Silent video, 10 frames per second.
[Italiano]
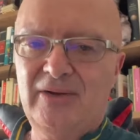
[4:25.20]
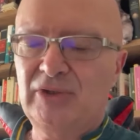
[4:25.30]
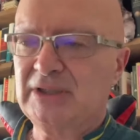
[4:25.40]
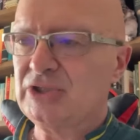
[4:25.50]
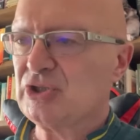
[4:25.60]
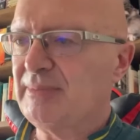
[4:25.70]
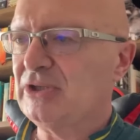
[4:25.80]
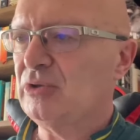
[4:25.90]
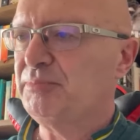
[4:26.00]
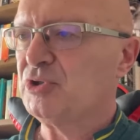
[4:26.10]
un
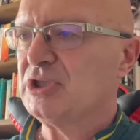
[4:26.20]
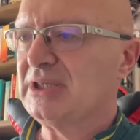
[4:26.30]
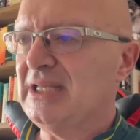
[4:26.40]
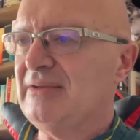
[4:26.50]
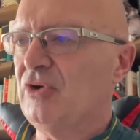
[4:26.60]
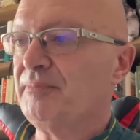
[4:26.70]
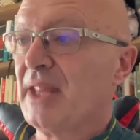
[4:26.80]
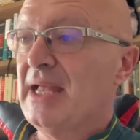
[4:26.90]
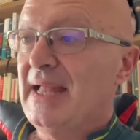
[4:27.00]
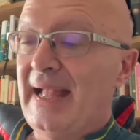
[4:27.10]
atteggiamento positivo
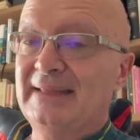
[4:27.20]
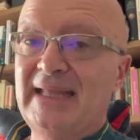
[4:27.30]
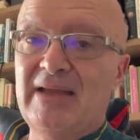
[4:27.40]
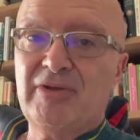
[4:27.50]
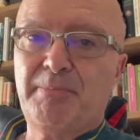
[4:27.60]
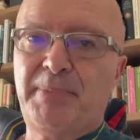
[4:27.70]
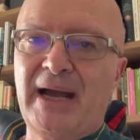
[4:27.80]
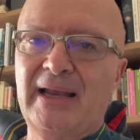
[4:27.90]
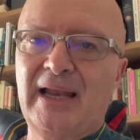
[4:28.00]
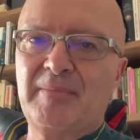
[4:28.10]
e devi
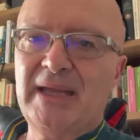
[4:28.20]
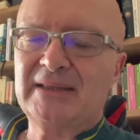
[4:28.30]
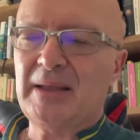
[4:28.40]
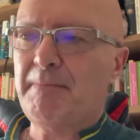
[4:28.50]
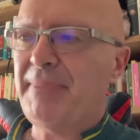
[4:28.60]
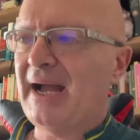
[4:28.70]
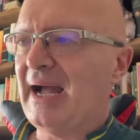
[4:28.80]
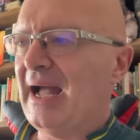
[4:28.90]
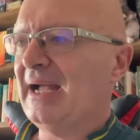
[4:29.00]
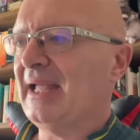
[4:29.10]
parallelamente
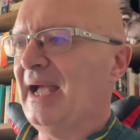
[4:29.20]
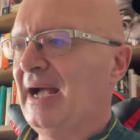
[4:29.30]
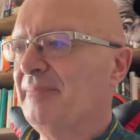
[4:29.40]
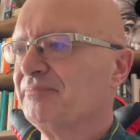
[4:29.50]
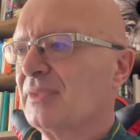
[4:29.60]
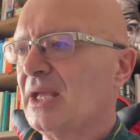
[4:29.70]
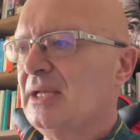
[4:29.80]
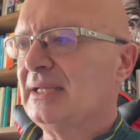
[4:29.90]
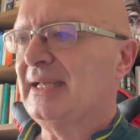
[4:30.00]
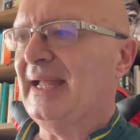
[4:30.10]
imparare a
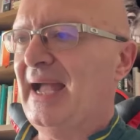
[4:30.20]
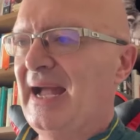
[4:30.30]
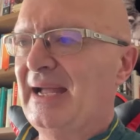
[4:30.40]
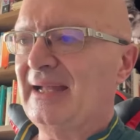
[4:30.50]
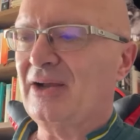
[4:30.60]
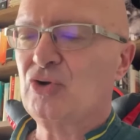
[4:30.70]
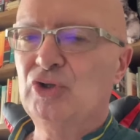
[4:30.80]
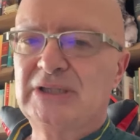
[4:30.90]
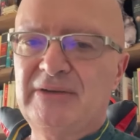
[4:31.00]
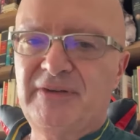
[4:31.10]
creare, a
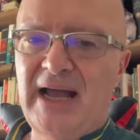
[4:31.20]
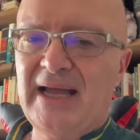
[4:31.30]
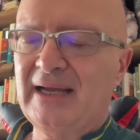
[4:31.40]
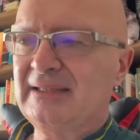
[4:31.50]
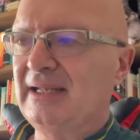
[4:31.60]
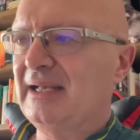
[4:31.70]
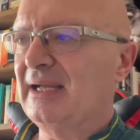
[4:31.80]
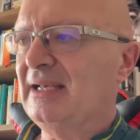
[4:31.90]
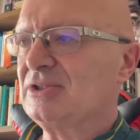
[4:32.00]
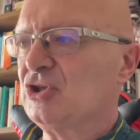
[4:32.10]
coltivare delle
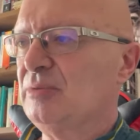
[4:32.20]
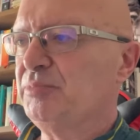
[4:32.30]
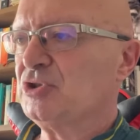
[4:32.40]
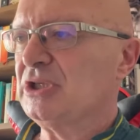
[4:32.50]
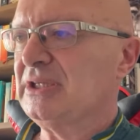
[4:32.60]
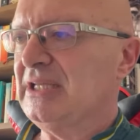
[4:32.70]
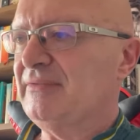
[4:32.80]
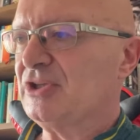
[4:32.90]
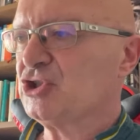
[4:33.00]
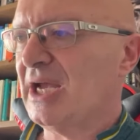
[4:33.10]
relazioni
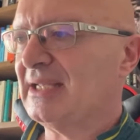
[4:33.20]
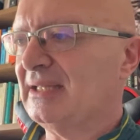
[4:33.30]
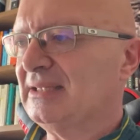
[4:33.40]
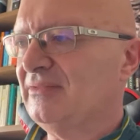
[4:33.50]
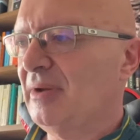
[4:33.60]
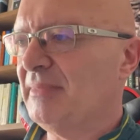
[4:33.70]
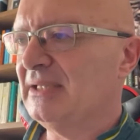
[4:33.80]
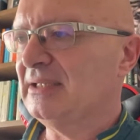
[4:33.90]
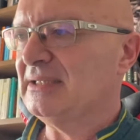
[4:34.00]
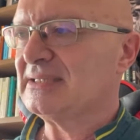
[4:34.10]
positive, cerca
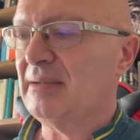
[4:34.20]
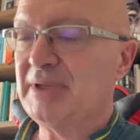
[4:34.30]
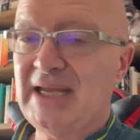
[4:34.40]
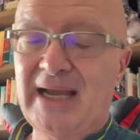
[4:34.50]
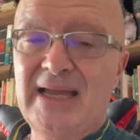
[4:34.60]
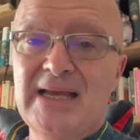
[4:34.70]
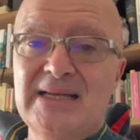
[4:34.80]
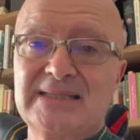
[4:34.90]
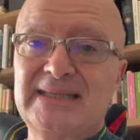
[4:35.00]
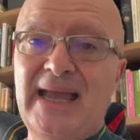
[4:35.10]
attivamente di
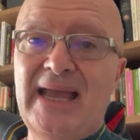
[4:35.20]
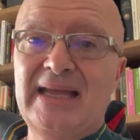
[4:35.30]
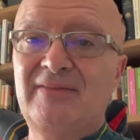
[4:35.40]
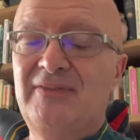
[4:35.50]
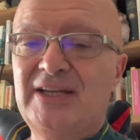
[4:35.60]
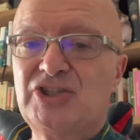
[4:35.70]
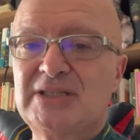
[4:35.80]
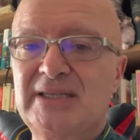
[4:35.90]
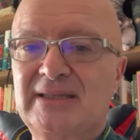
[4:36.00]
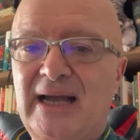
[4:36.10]
stabilire. Se invece
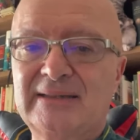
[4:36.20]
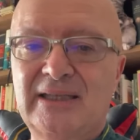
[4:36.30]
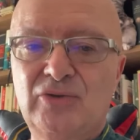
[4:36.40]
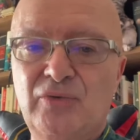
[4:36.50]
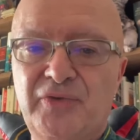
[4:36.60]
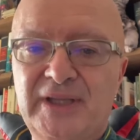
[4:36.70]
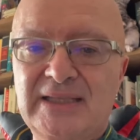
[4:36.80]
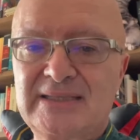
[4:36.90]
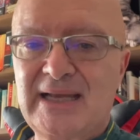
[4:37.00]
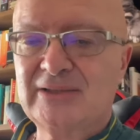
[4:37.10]
si tratta di un
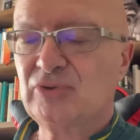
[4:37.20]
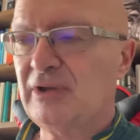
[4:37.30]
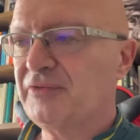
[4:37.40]
fidanzato, una